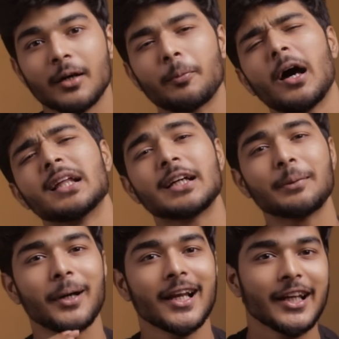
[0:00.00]
அதுக்கப்புறம்
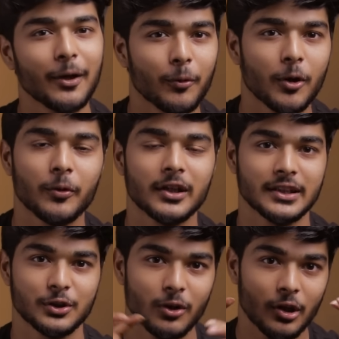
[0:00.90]
அதுக்கு மேலே நீங்கள் போட போகிற
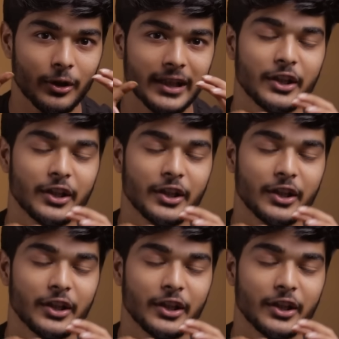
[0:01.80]
செஸ்ட் ஒர்க் அவுட்